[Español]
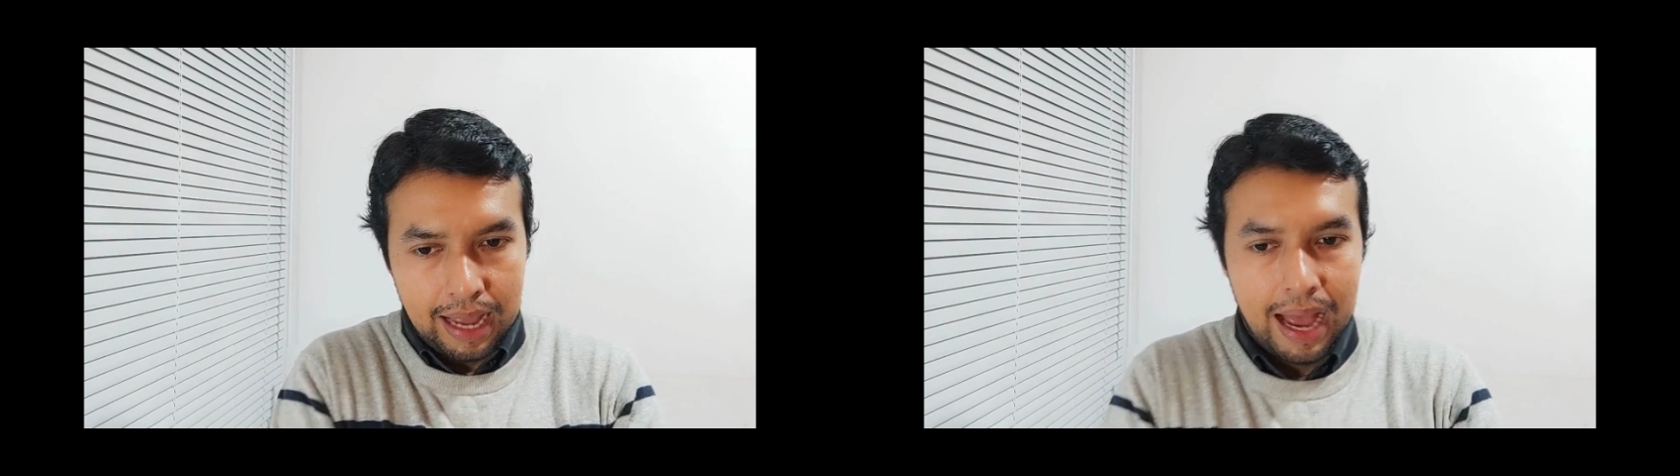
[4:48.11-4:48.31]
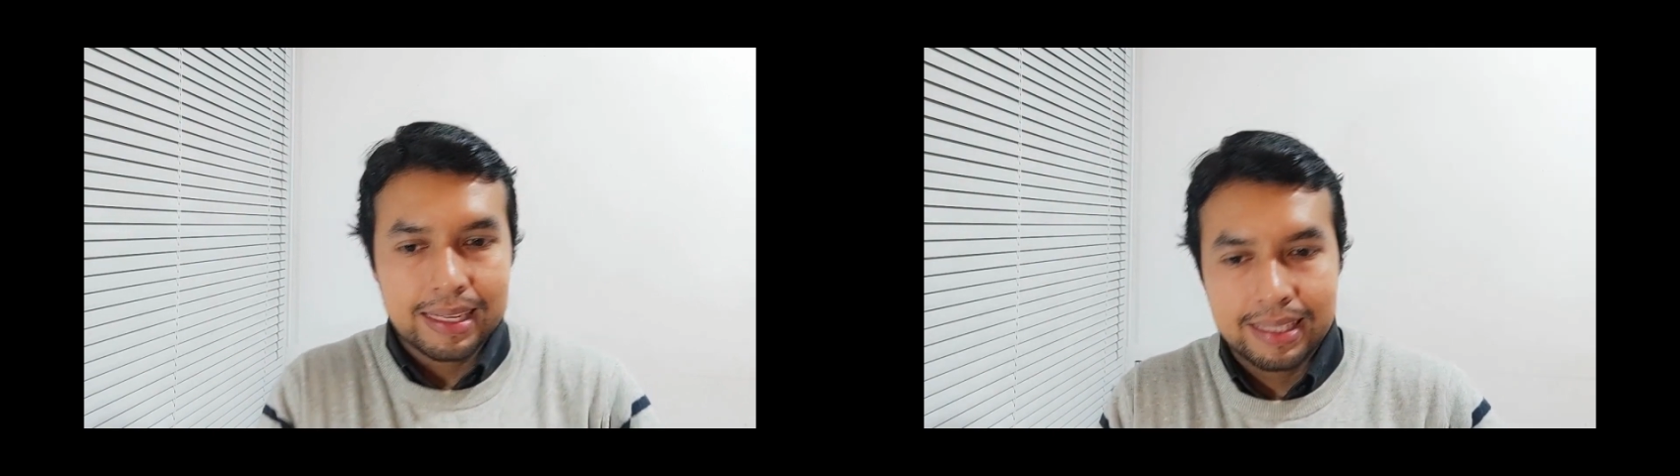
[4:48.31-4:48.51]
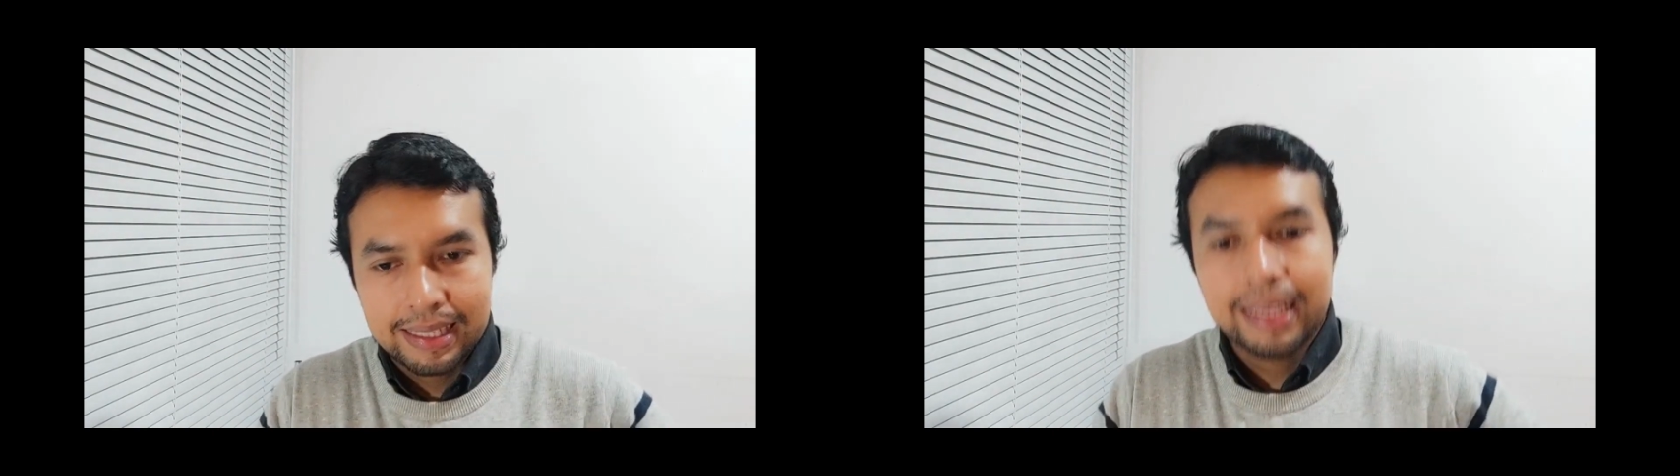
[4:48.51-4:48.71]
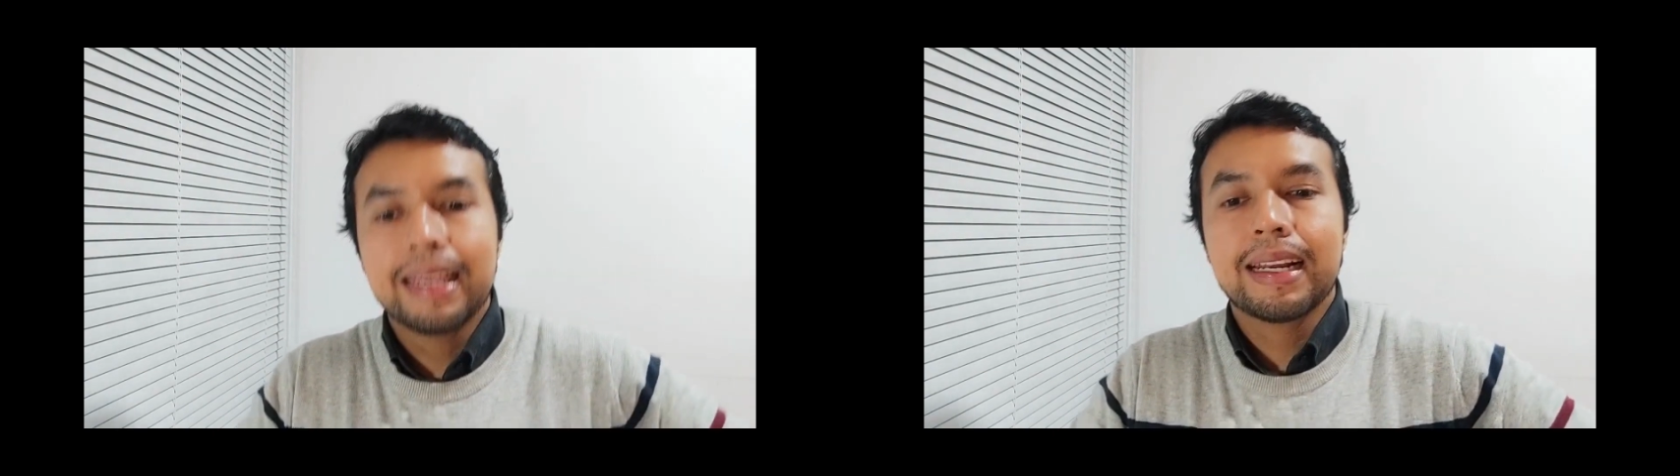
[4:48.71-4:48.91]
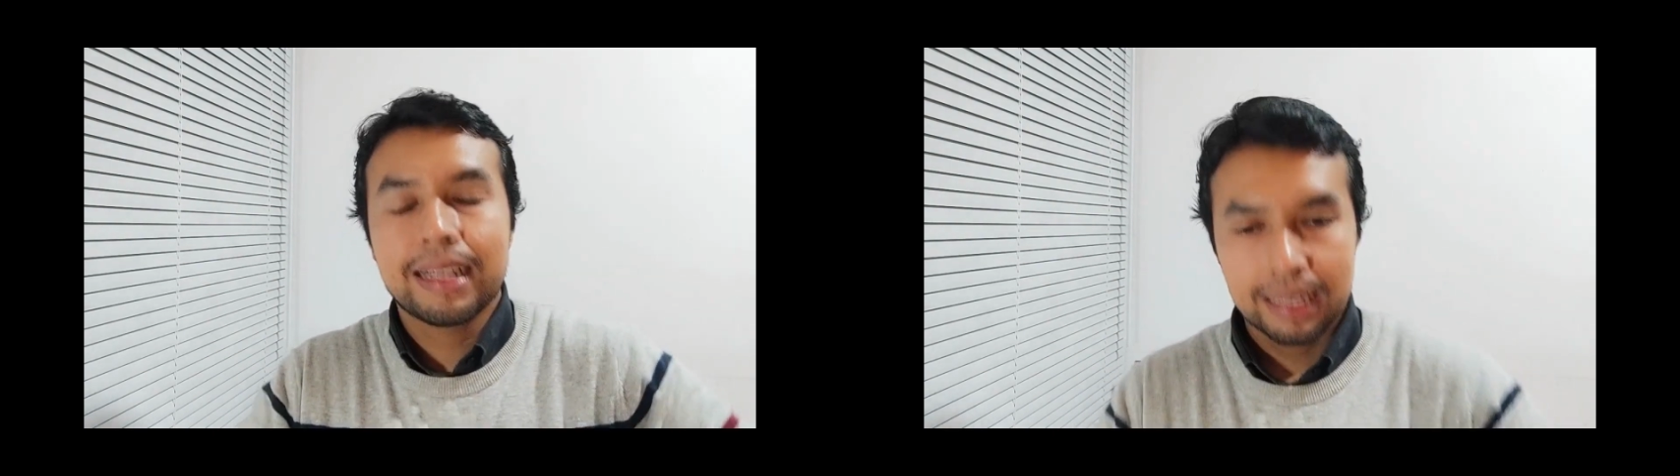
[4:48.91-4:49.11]

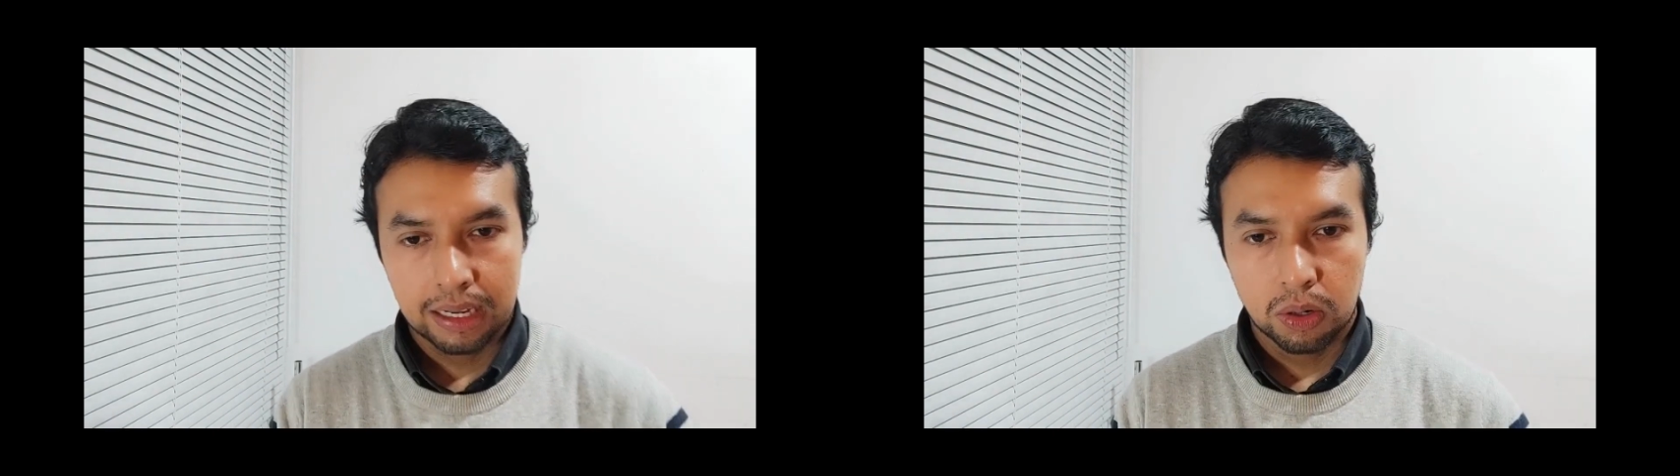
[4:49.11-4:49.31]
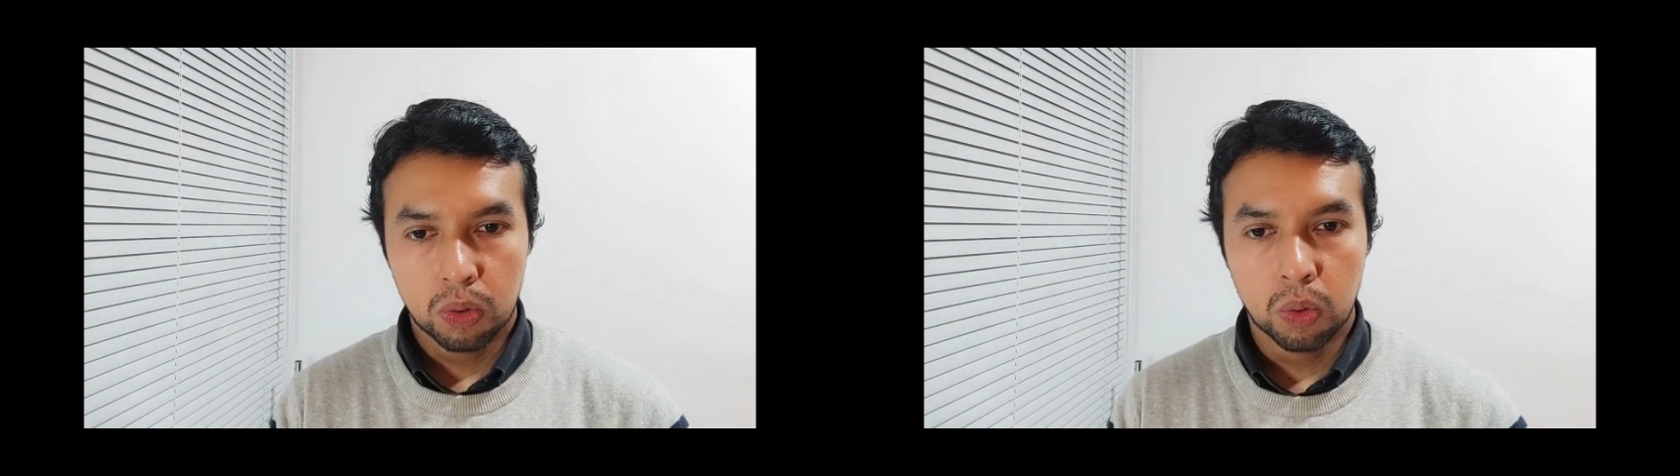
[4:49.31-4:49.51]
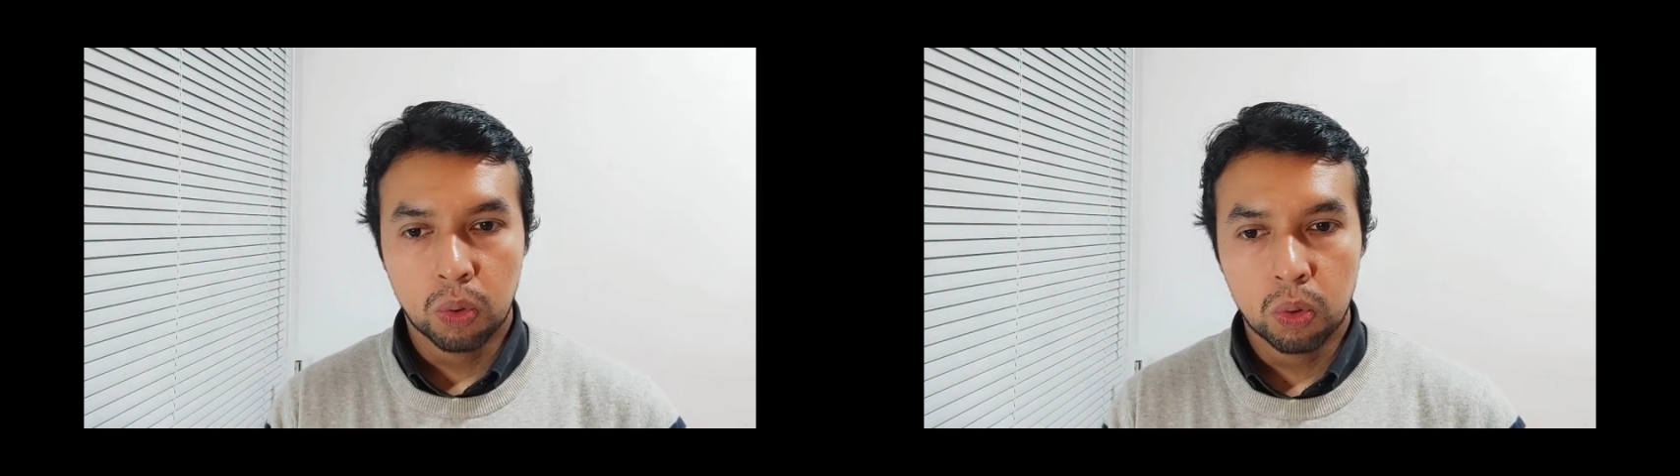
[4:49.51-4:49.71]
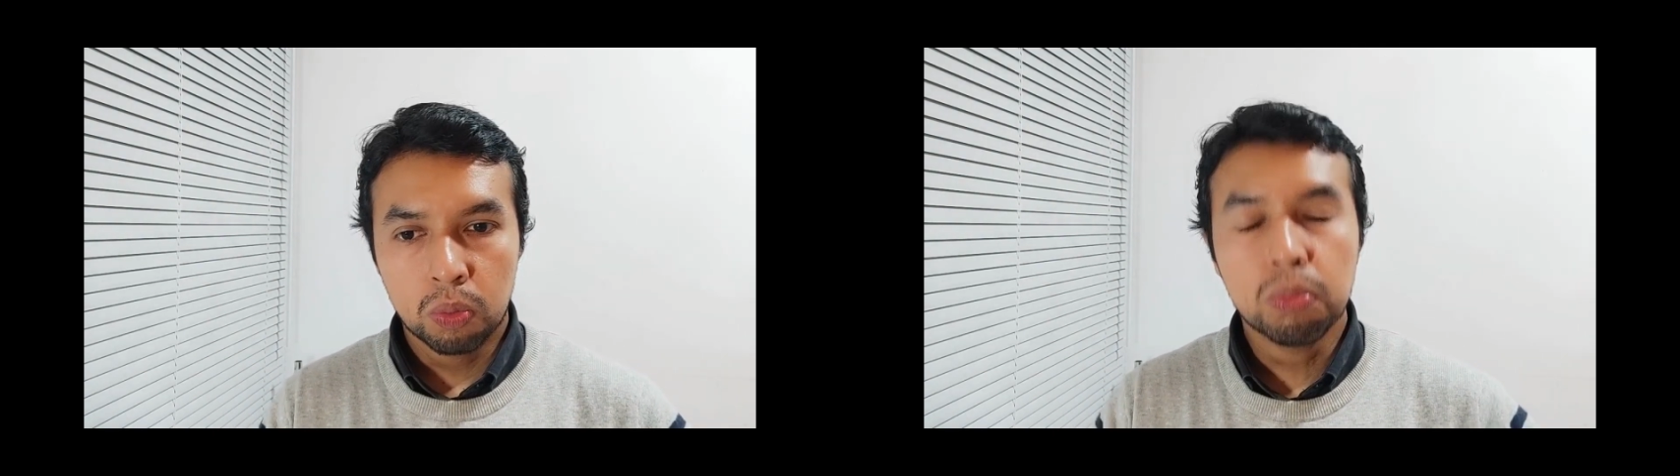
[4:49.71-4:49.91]
hacer un